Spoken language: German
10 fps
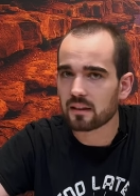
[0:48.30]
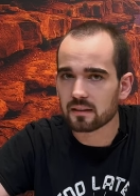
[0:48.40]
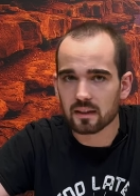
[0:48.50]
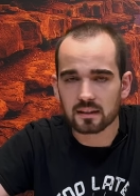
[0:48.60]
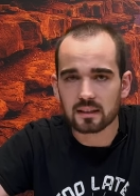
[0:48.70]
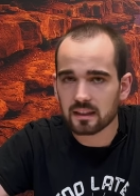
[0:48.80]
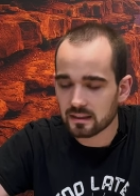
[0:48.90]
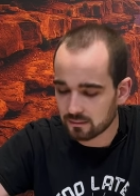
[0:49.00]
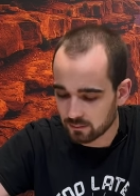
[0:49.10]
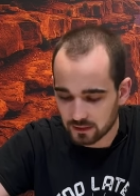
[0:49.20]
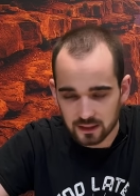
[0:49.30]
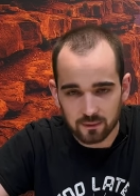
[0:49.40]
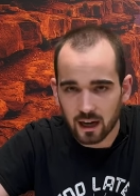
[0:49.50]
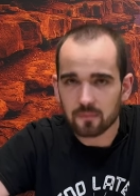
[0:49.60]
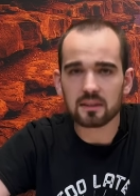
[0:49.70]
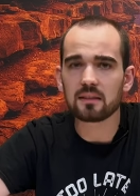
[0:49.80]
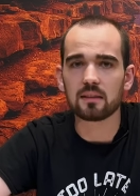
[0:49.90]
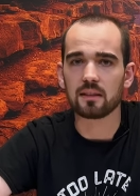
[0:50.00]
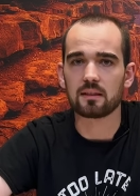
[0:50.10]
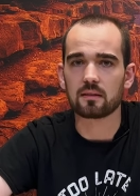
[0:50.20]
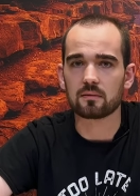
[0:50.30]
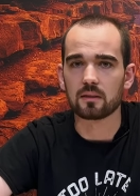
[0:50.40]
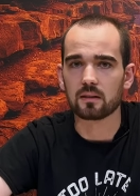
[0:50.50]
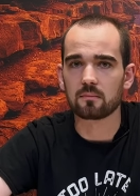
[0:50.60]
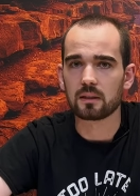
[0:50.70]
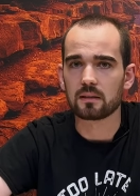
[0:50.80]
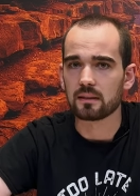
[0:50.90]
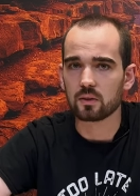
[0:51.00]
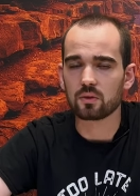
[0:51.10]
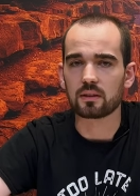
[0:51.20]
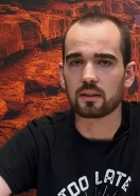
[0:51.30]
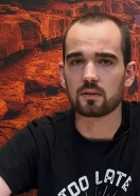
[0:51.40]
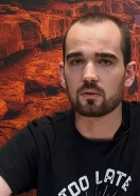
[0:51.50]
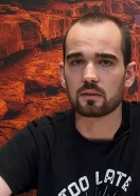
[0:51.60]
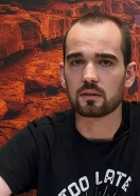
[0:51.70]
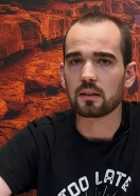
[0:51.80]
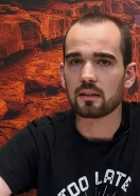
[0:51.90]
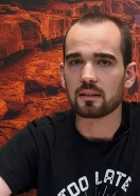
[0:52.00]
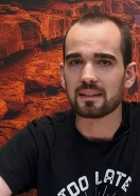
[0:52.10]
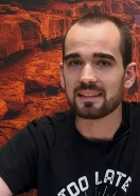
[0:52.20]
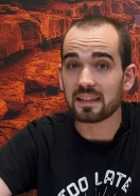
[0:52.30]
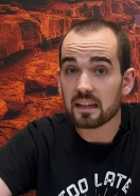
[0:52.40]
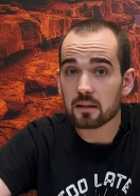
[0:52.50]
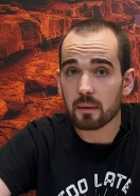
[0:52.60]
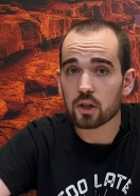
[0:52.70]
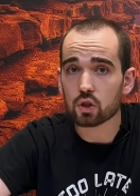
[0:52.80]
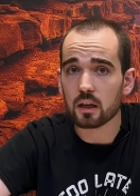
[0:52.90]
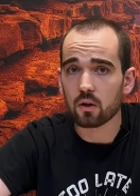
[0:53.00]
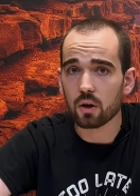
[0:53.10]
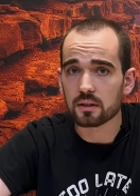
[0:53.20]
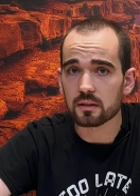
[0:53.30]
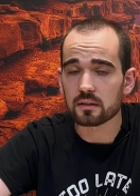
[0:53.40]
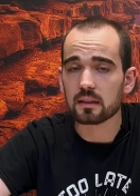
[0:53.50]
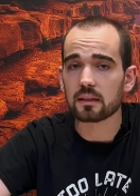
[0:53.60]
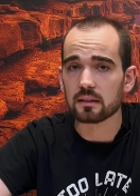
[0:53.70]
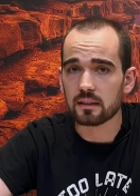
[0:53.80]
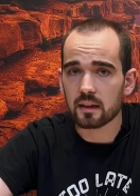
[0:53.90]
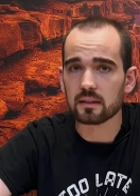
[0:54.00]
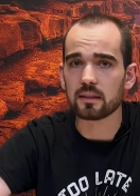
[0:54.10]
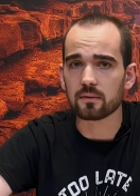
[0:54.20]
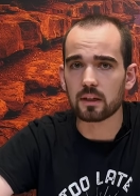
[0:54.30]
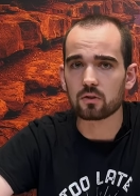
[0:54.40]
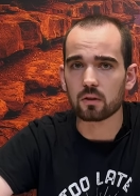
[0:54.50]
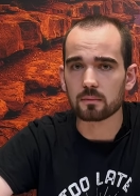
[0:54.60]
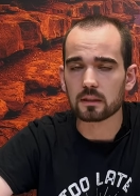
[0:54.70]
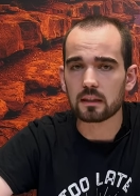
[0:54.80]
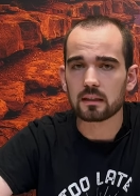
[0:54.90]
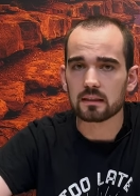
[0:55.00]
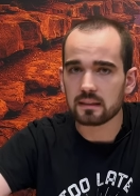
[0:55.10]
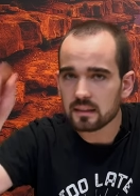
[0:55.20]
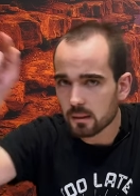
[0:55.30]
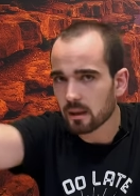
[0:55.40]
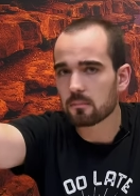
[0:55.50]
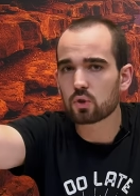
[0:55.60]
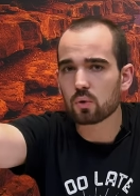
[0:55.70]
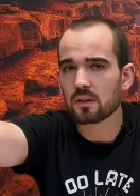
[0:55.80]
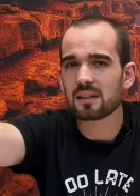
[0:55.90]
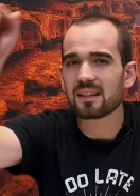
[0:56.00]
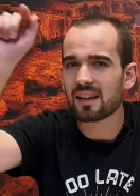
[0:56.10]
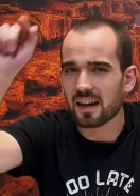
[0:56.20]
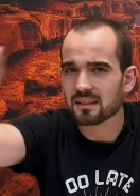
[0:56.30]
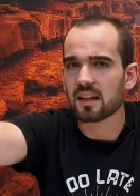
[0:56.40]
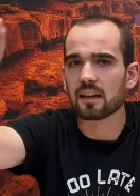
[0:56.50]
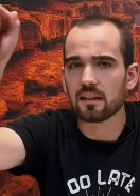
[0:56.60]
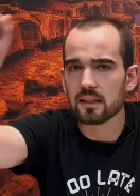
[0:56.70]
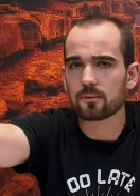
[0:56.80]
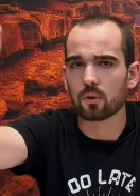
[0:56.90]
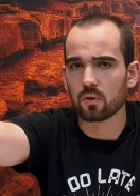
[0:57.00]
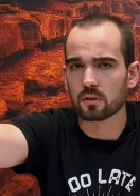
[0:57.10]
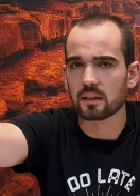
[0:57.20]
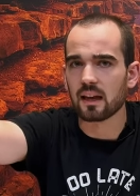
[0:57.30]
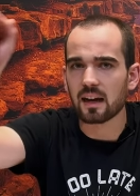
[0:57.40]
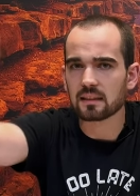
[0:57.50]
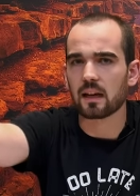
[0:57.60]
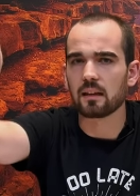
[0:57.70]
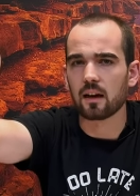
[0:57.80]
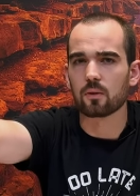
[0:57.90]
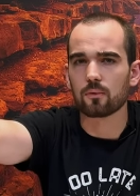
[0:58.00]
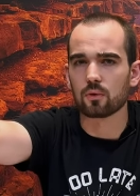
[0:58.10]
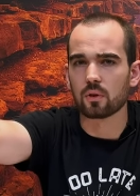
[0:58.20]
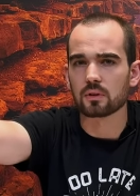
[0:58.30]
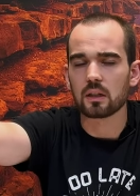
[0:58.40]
dass das wahrhaftige Licht, ja, Jesus Christus, jeden Menschen erleuchtet, der in diese Welt kommt dieser Mann im Dschungel hat ein Licht von Gott. Er hat eine Ahnung von Gott.